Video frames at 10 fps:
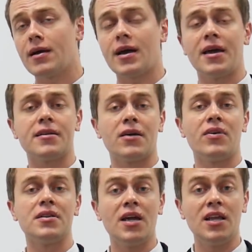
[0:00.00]
каких-то
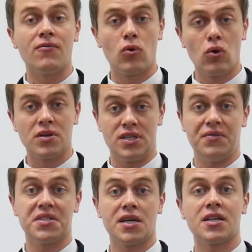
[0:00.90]
волнений в голосе.
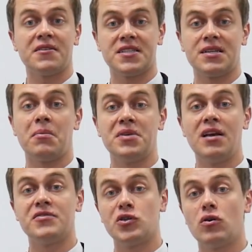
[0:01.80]
Офицер это на самом
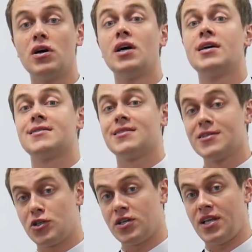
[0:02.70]
деле все
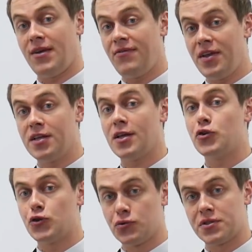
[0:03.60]
слышит и видит
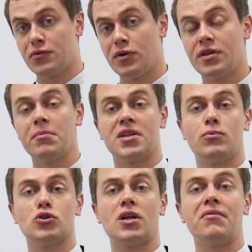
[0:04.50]
и чувствует,
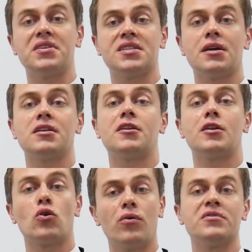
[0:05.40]
потому что офицеры
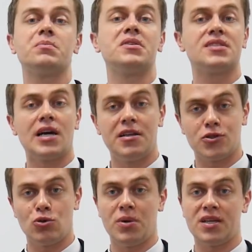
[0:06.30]
натренированы
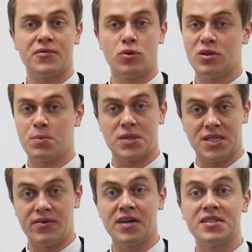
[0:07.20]
специально, чтобы это все
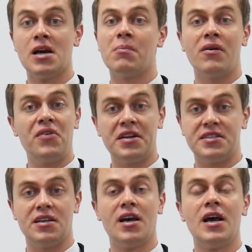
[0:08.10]
распознавать.
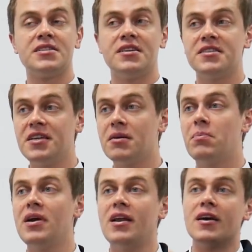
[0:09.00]
Поверьте, среди
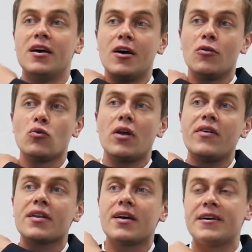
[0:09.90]
них были, ну,
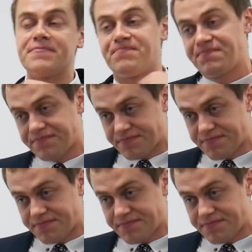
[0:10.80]
наверное,